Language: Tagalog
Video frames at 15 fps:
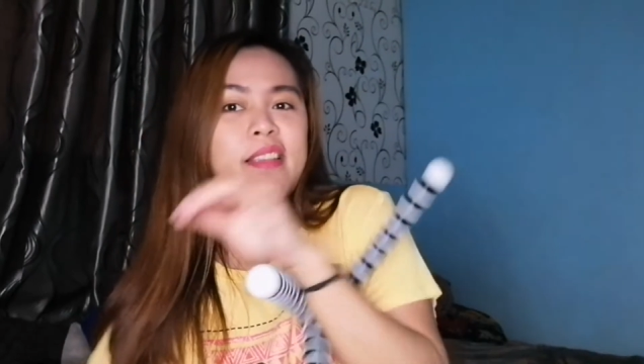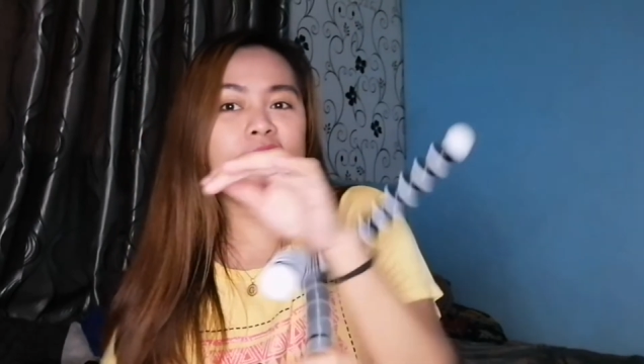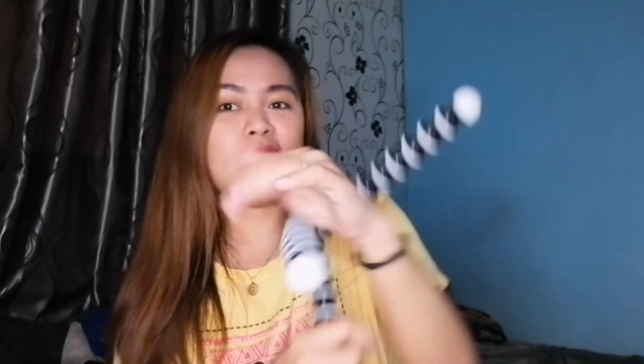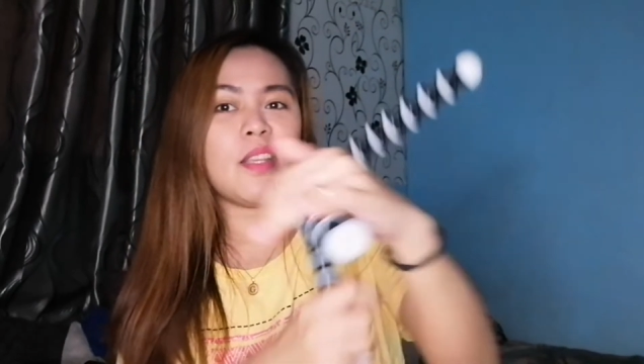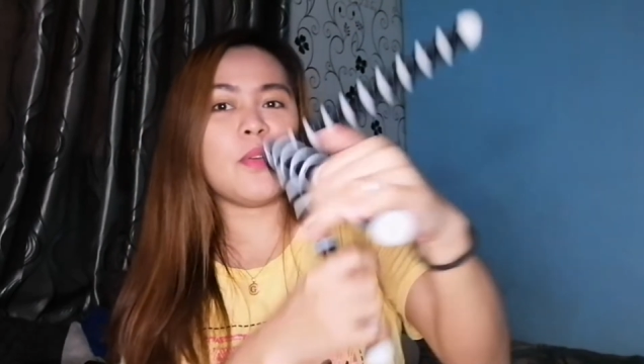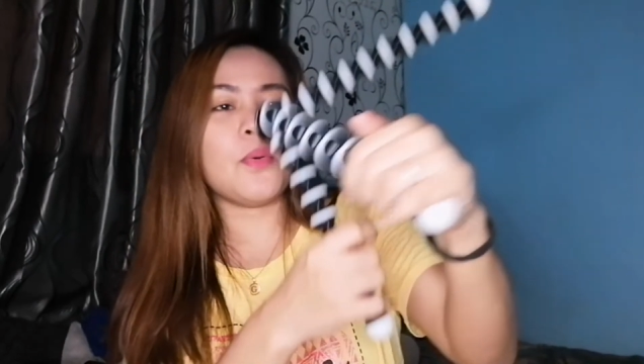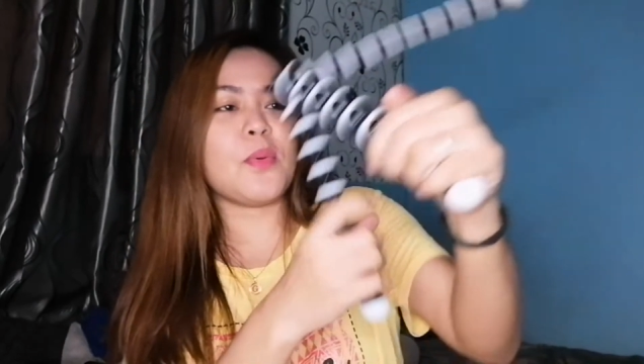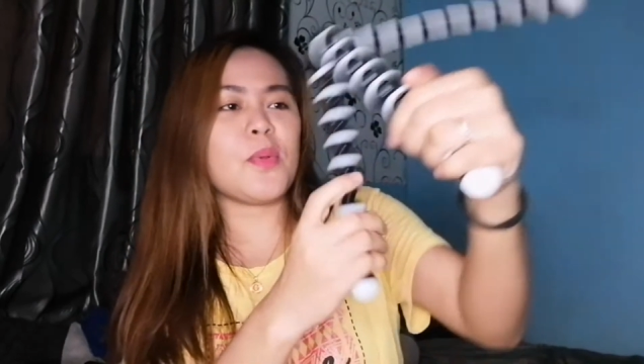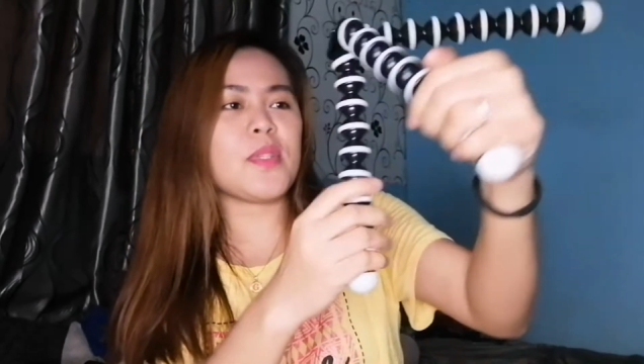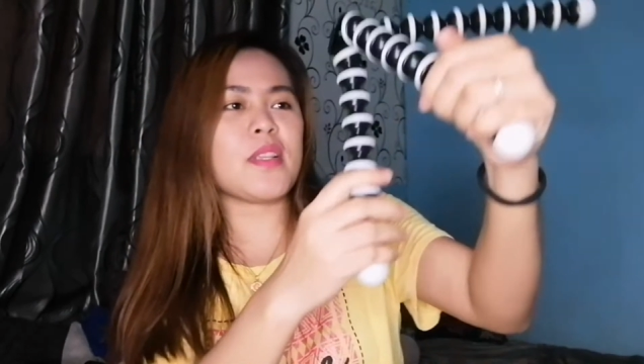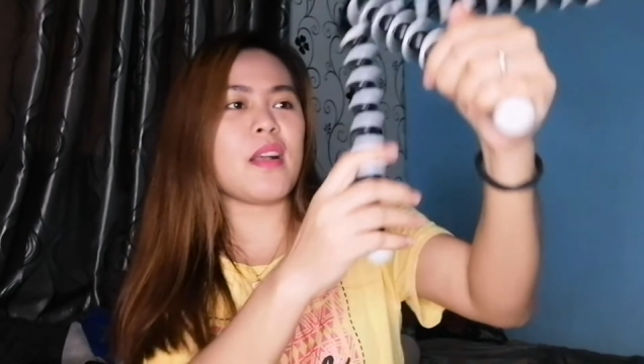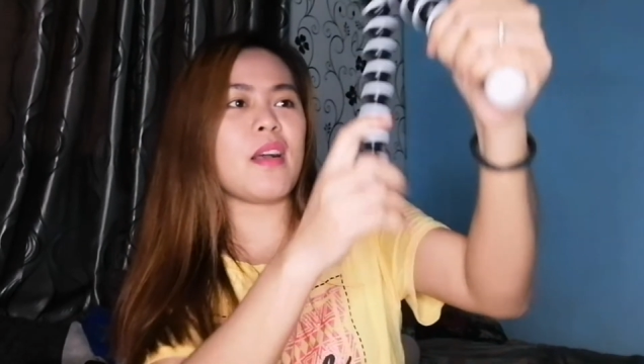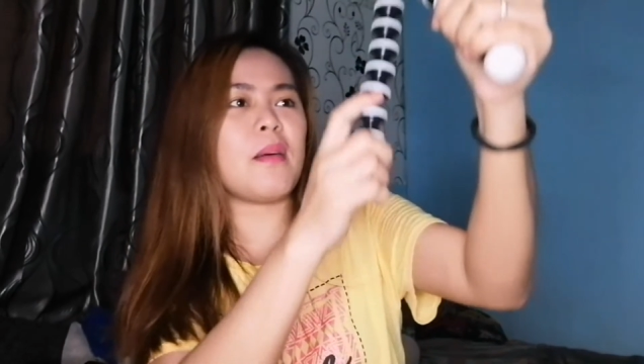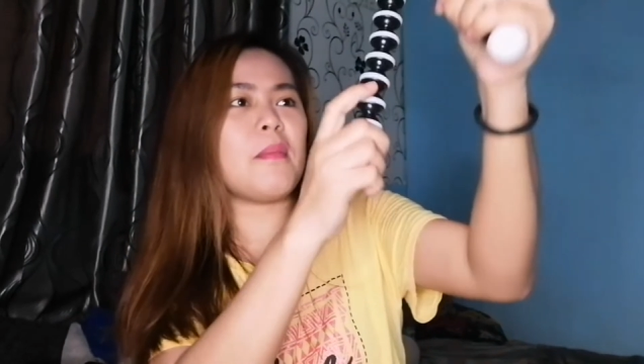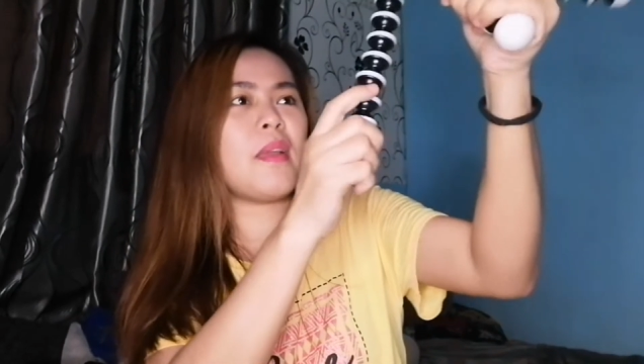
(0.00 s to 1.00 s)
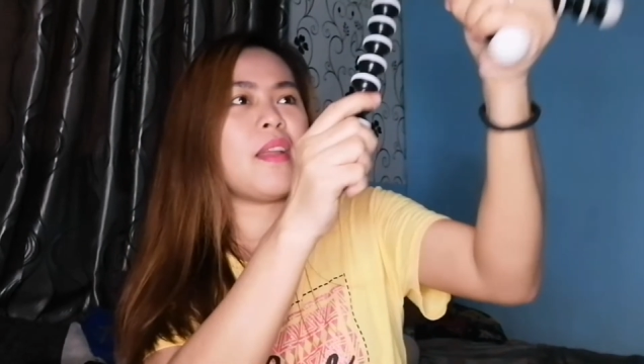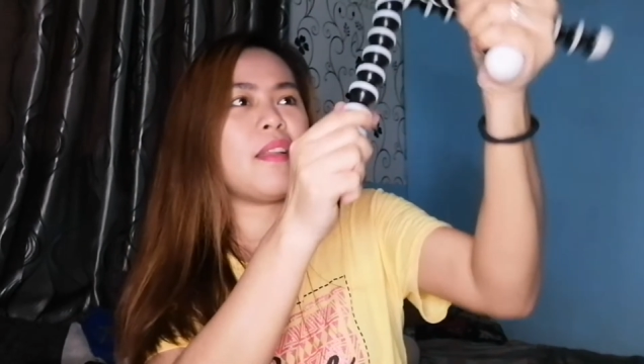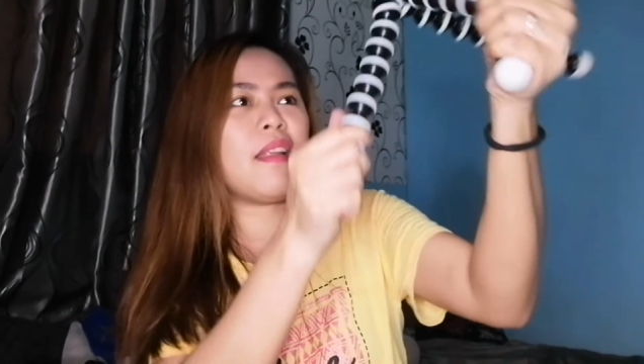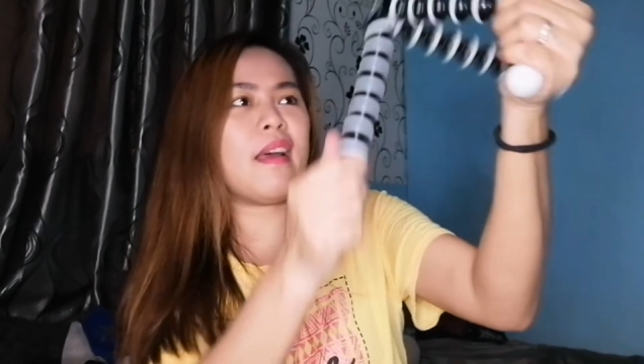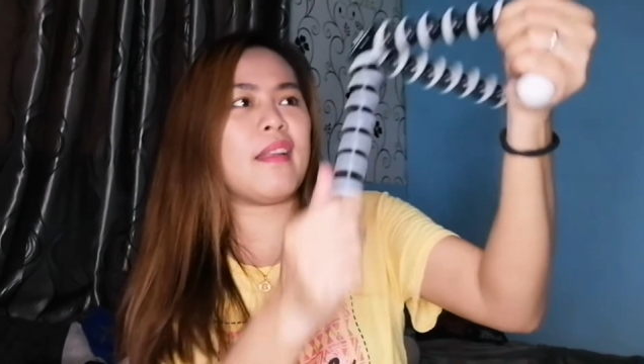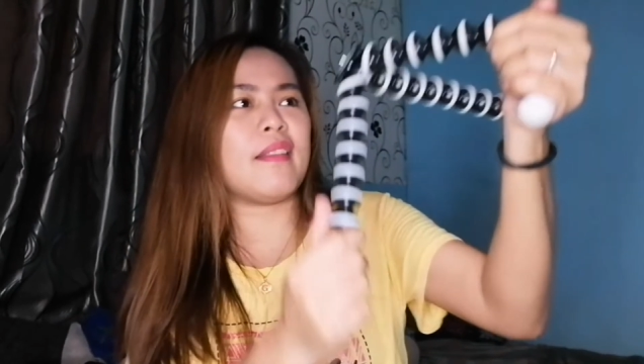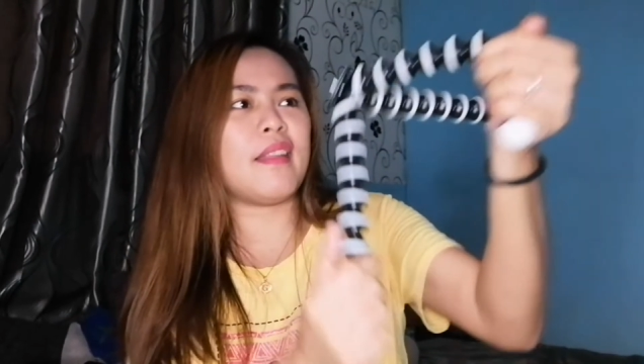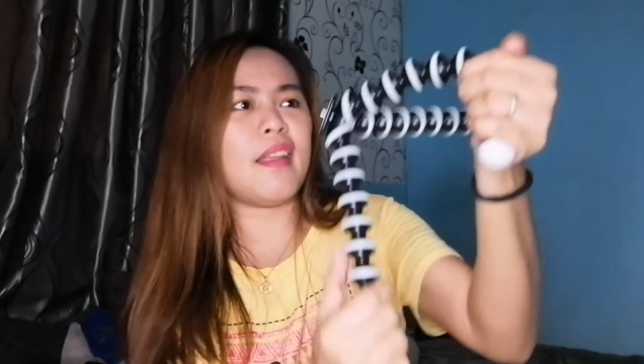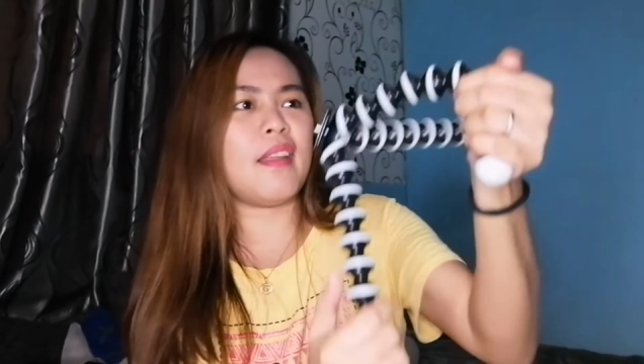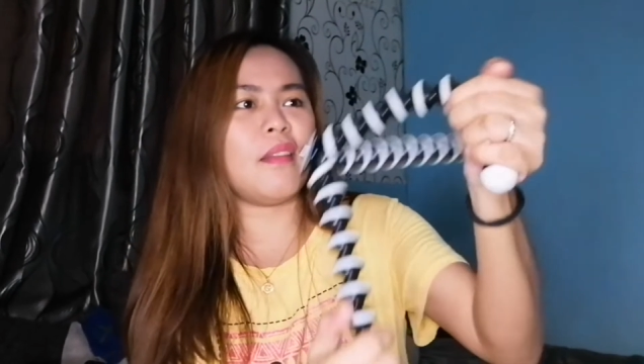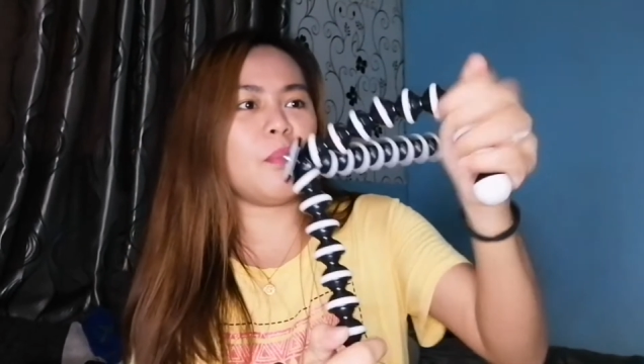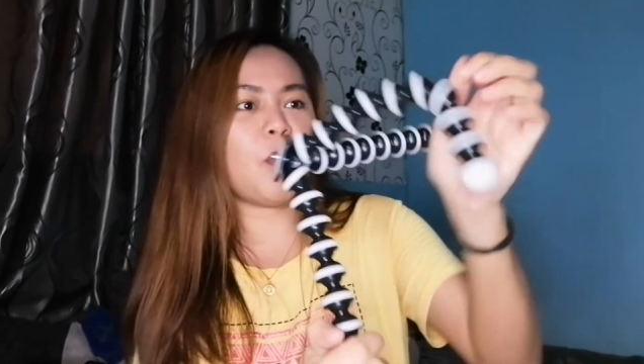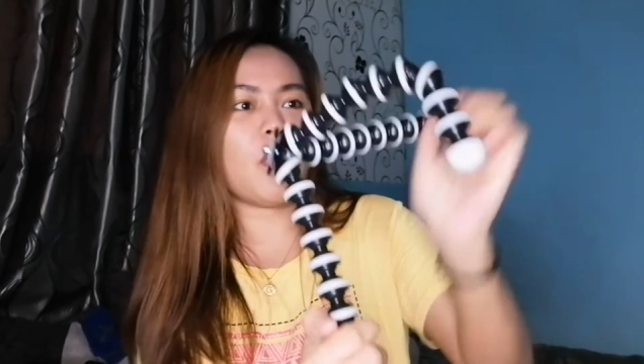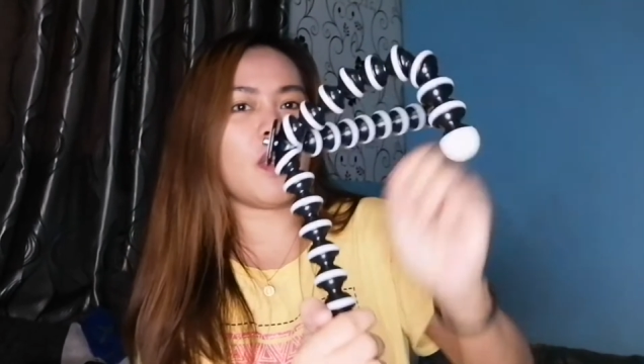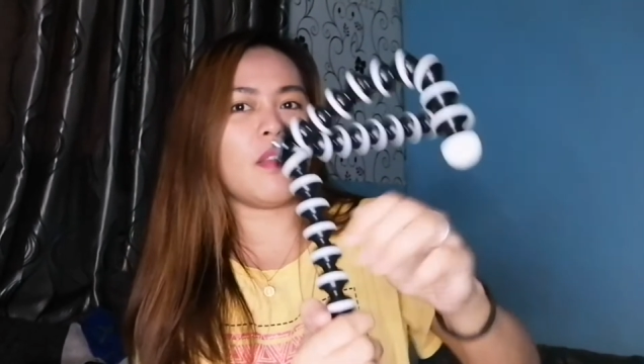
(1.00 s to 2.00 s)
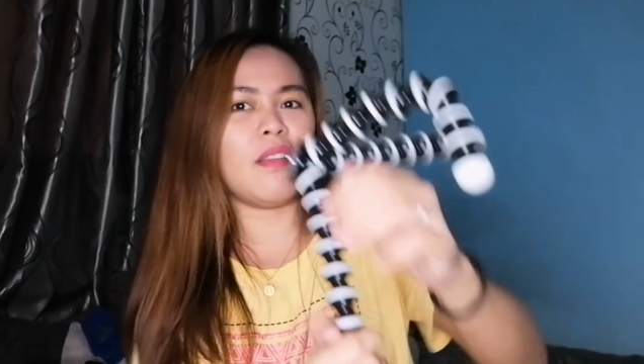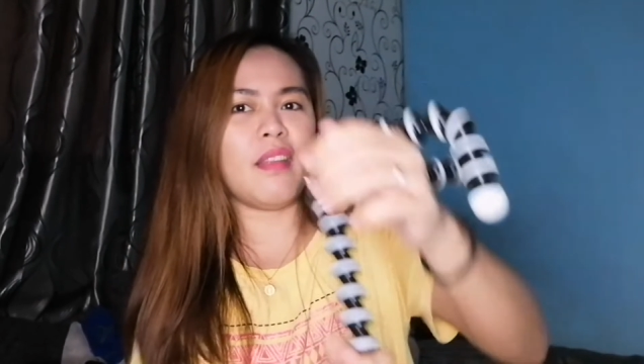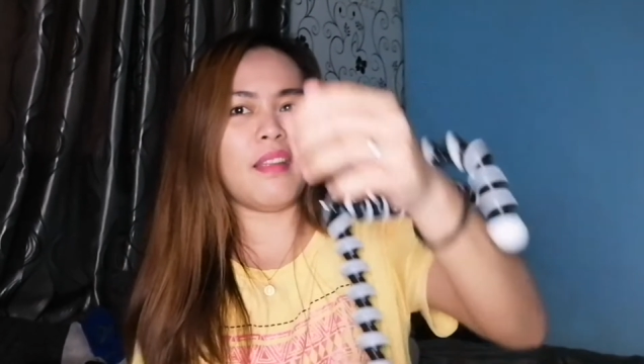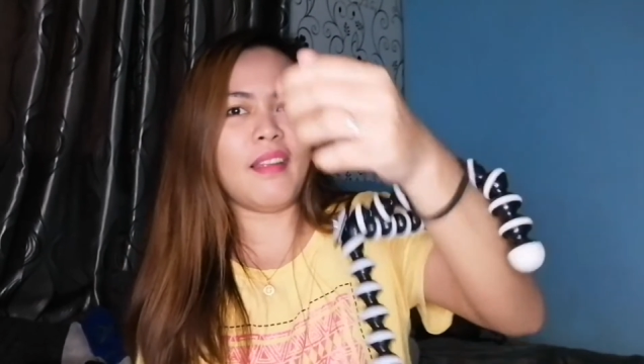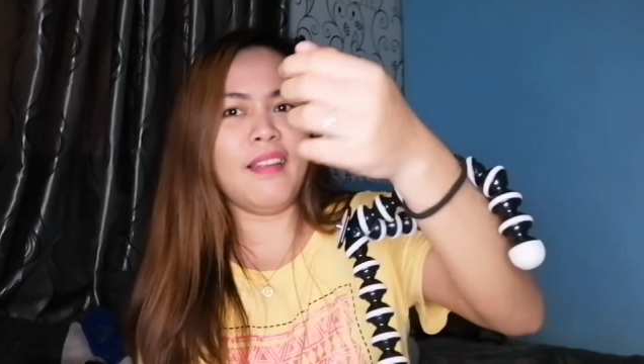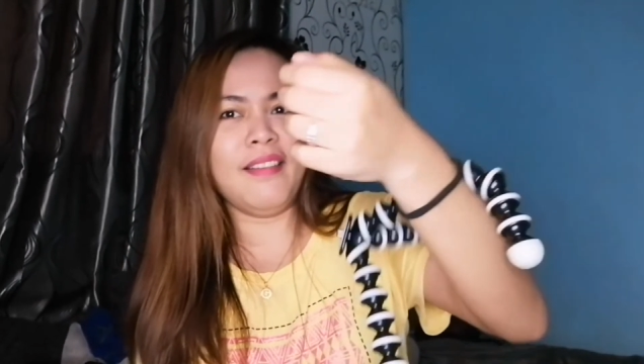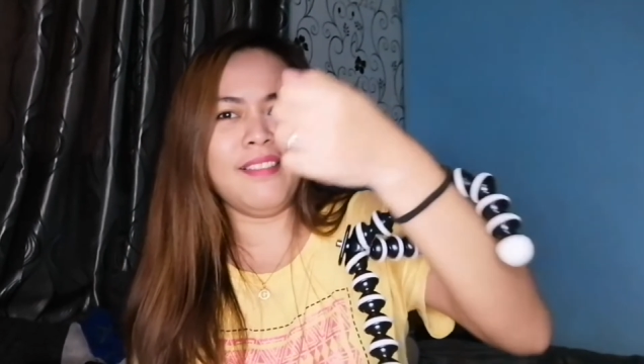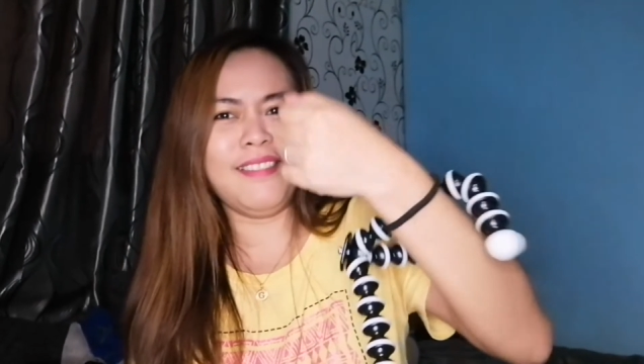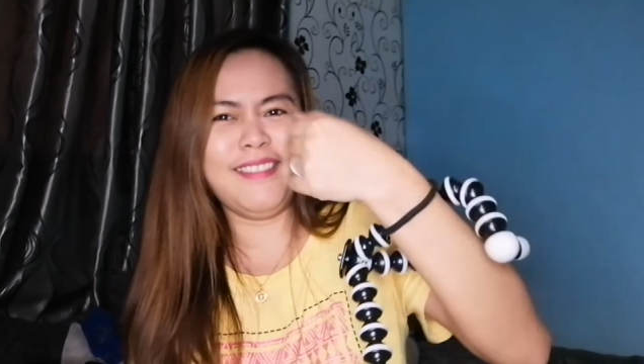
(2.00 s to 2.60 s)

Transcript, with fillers: siguro sa kamay natin, pwede.